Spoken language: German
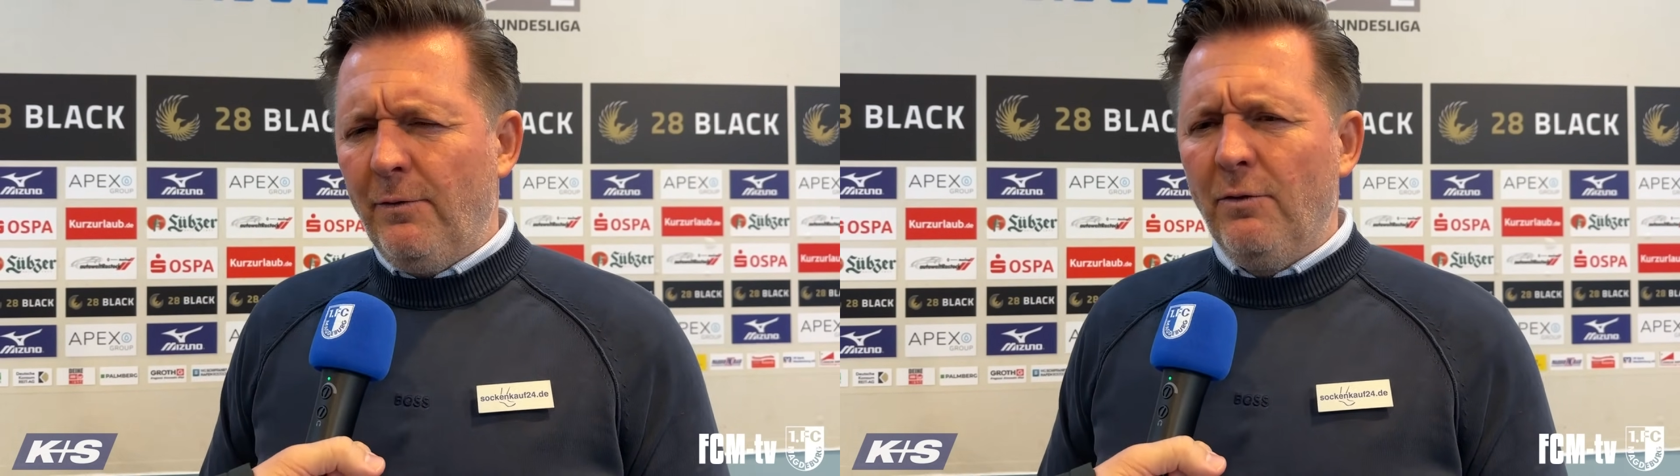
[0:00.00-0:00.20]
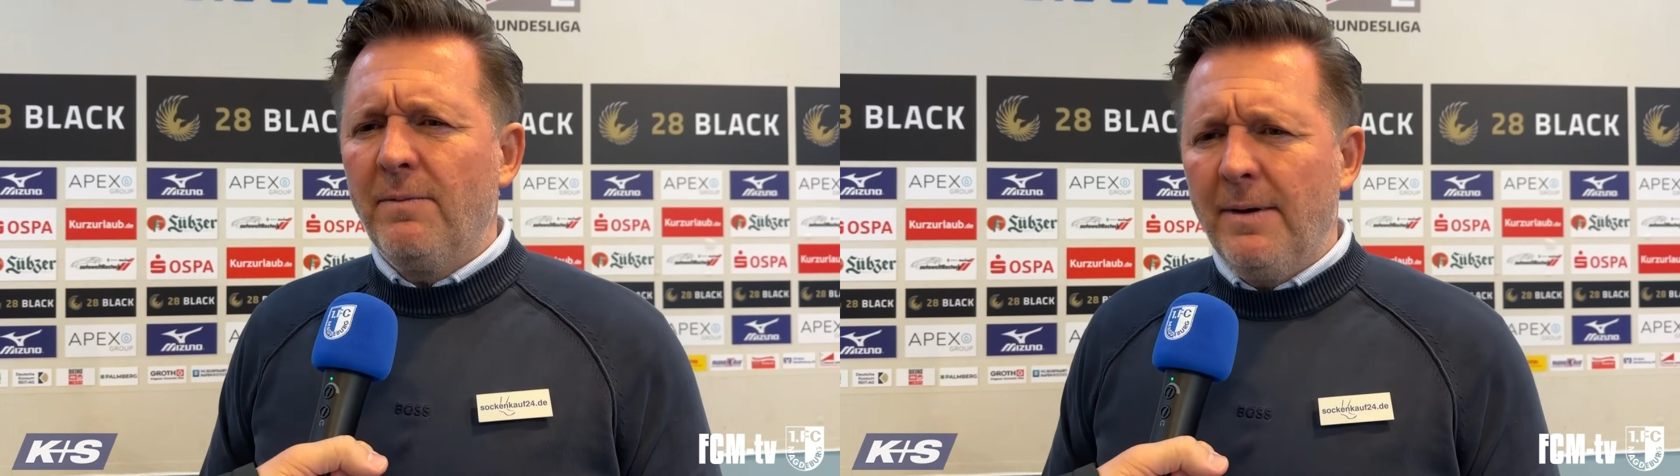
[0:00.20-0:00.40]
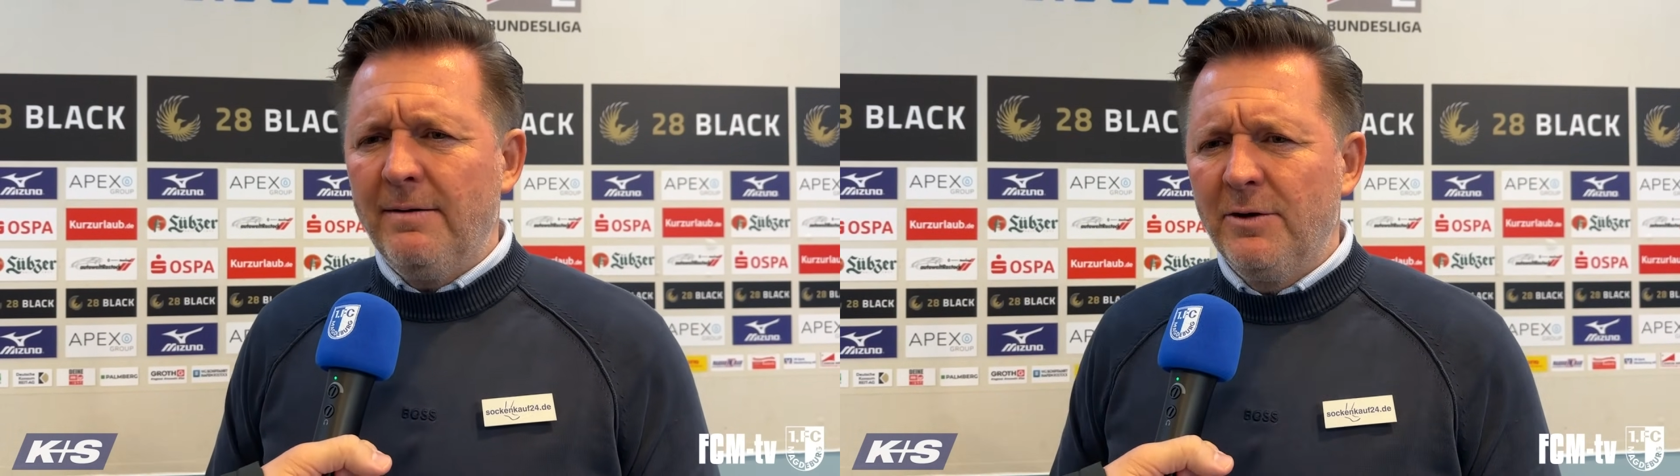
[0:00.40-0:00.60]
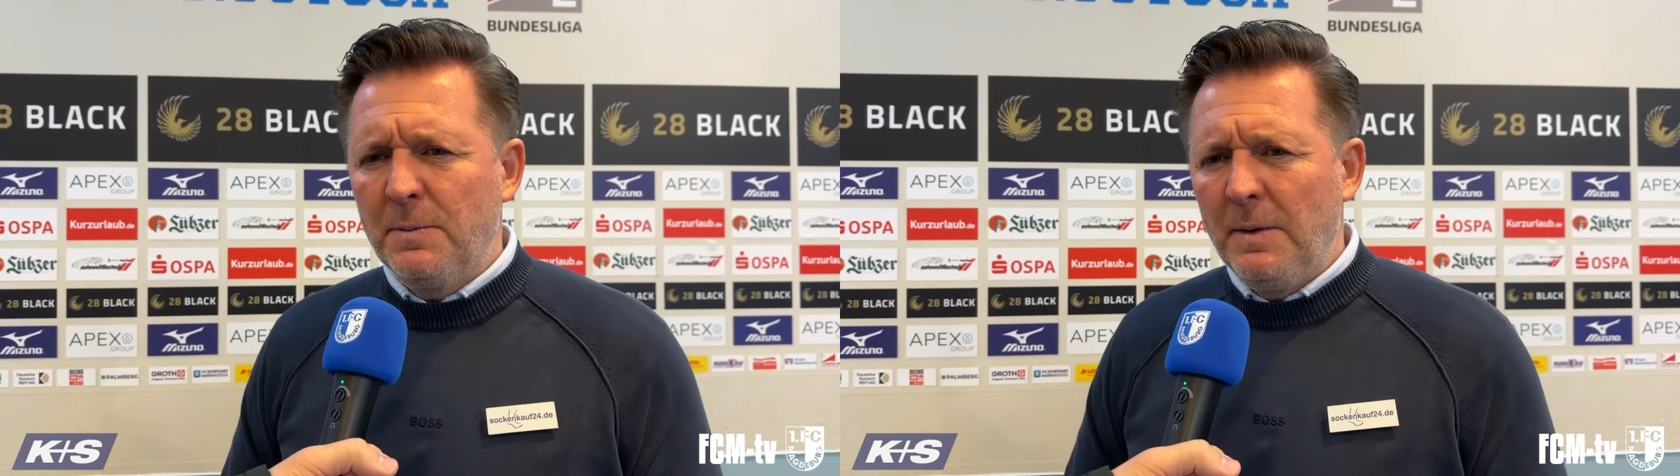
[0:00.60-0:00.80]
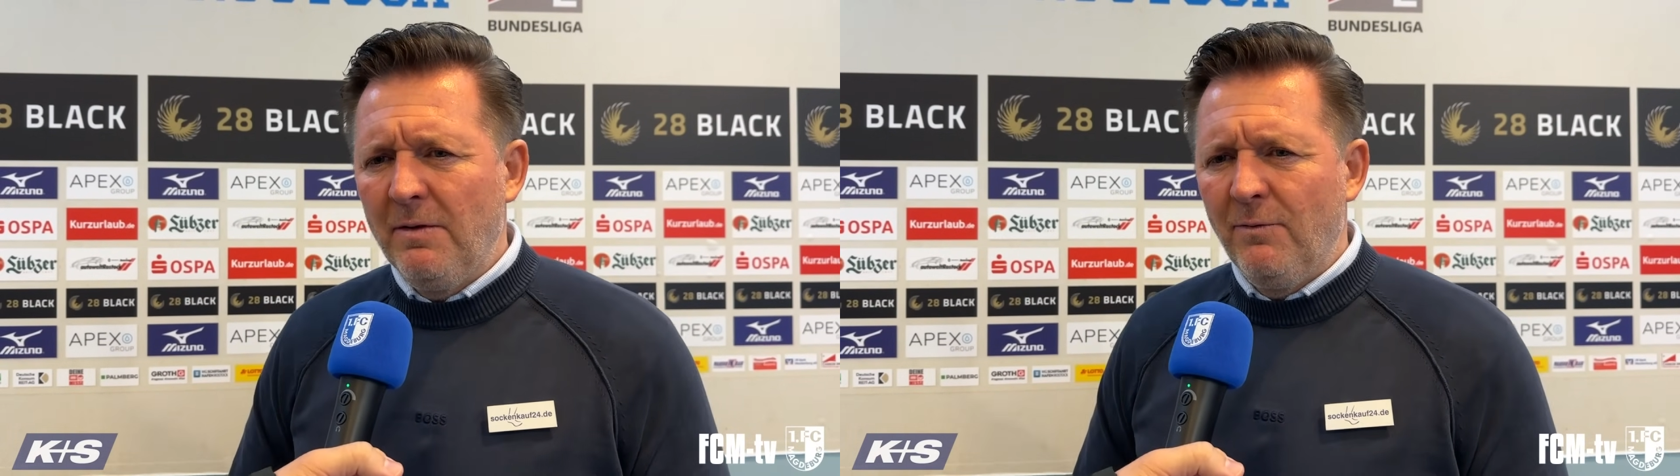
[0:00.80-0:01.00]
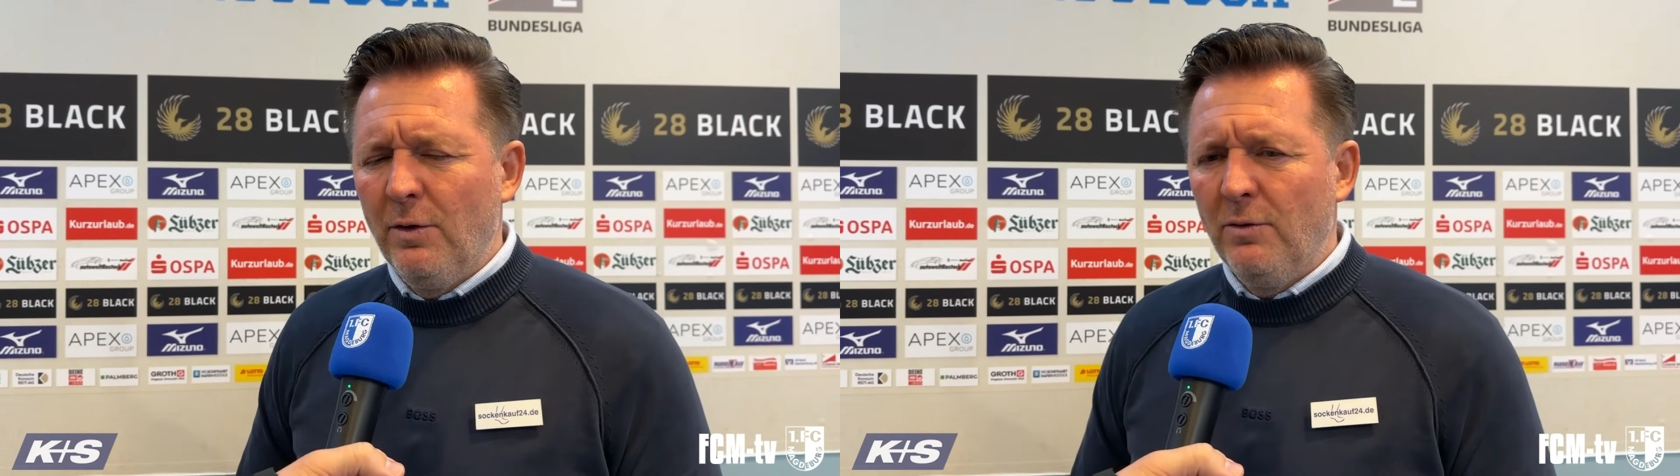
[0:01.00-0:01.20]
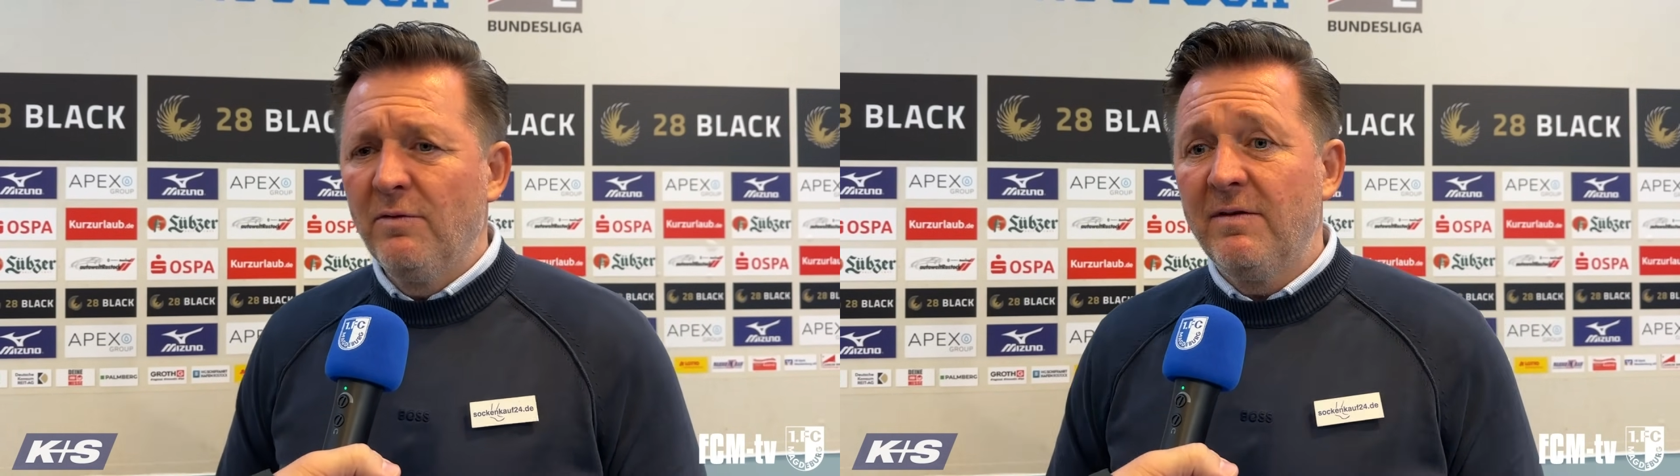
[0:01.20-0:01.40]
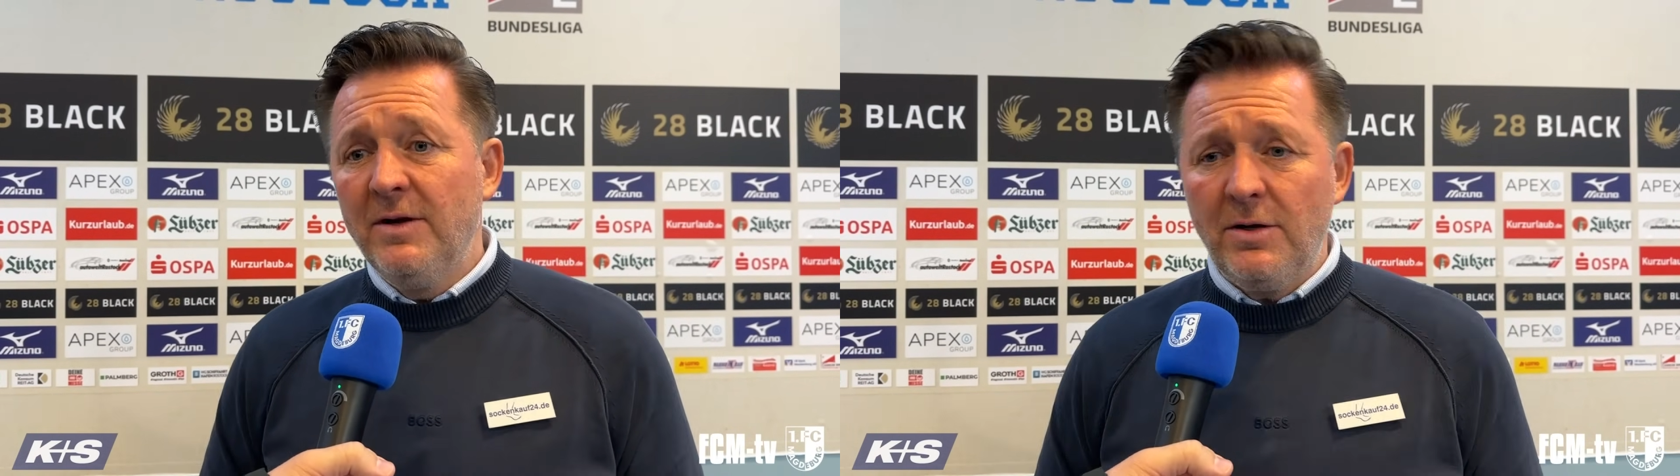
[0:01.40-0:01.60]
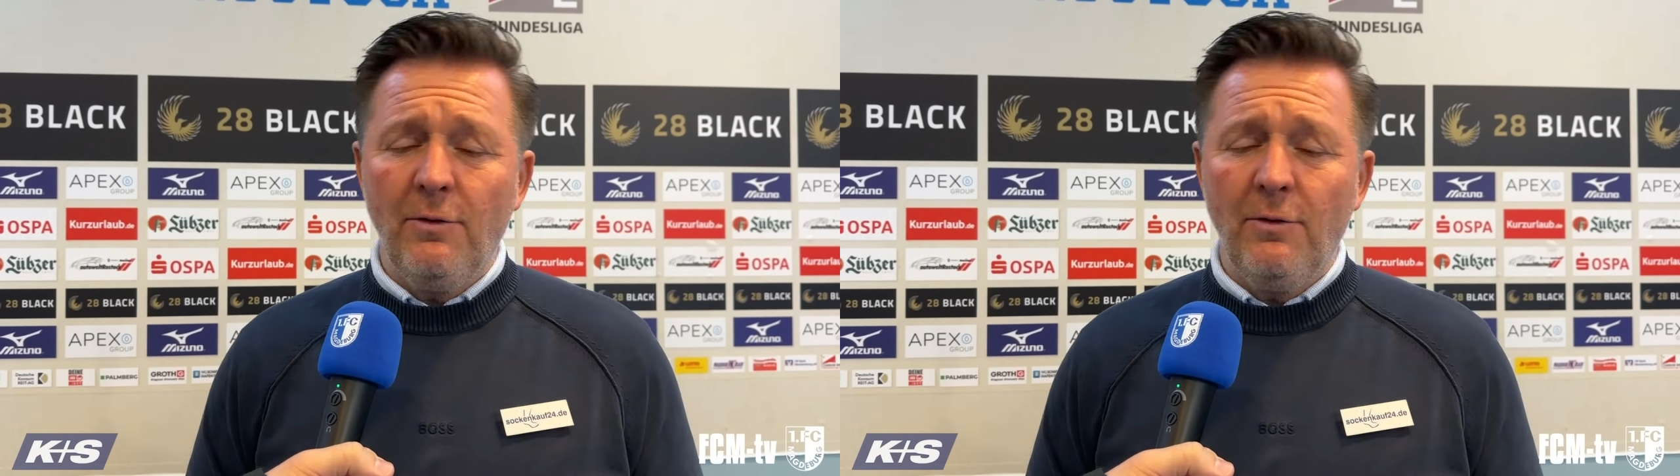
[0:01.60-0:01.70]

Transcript: für uns war das ein Spiel, wir wollten uns nicht